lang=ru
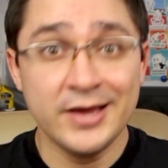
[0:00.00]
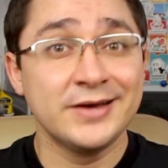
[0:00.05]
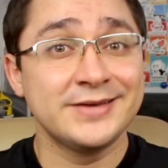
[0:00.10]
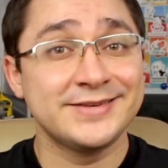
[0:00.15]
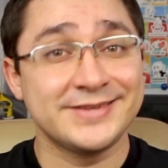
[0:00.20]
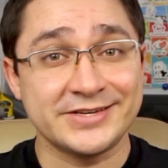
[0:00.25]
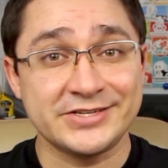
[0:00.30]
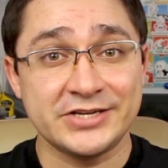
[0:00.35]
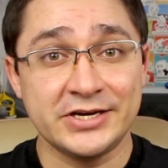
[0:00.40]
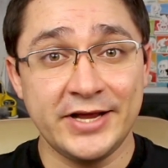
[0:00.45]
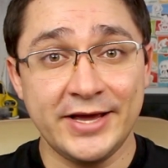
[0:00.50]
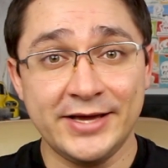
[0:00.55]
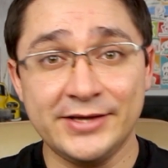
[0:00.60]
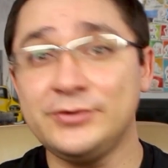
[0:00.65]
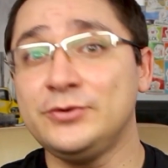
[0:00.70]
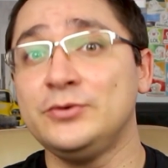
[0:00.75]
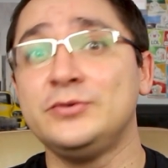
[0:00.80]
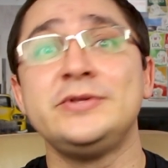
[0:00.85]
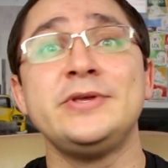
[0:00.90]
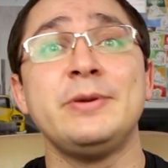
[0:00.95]
к
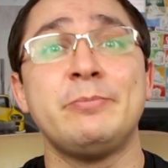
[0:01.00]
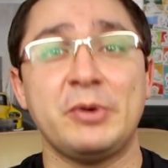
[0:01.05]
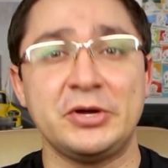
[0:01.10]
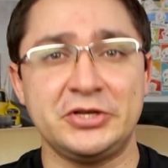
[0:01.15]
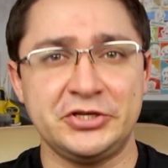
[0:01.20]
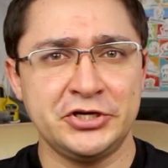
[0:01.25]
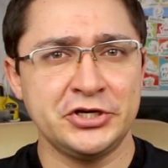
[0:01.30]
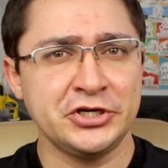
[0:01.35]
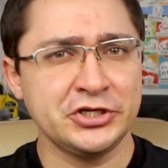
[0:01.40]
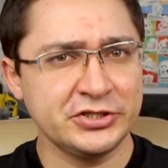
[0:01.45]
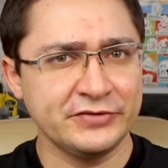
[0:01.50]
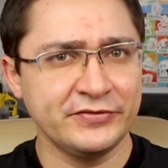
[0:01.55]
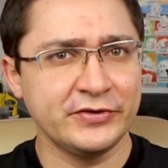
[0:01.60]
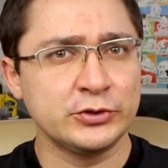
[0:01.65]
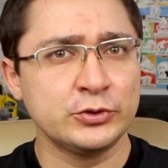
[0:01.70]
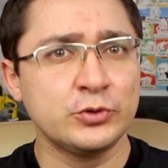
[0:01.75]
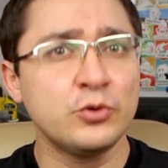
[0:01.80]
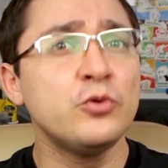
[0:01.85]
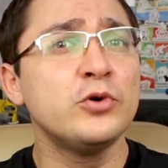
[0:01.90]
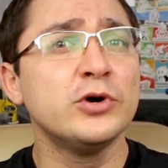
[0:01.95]
сожалению, не
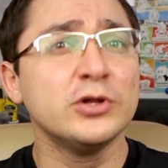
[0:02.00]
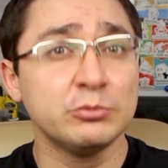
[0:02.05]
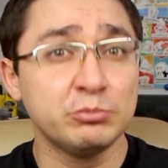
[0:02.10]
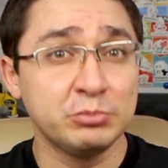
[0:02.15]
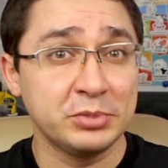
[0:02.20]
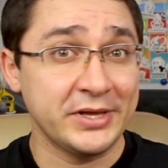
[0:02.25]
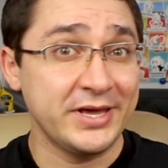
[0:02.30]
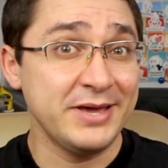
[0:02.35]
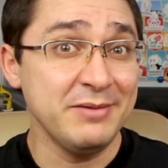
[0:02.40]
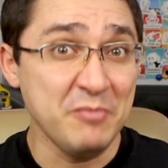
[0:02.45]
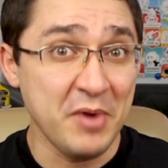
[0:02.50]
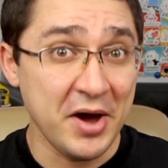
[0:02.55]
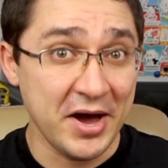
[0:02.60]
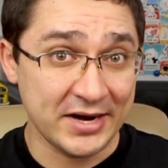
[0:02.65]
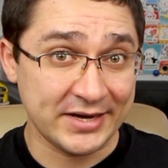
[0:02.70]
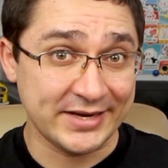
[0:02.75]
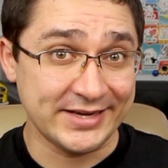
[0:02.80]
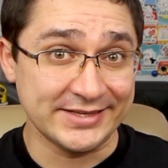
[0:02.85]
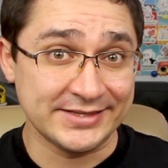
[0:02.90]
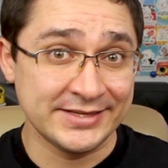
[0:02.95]
поддерживает Google Play
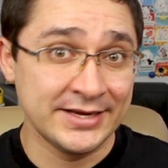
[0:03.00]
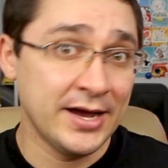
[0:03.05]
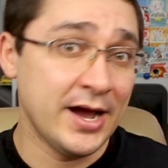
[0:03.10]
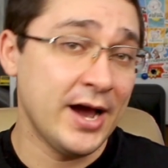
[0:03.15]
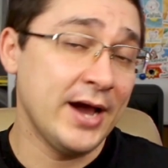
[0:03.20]
Market,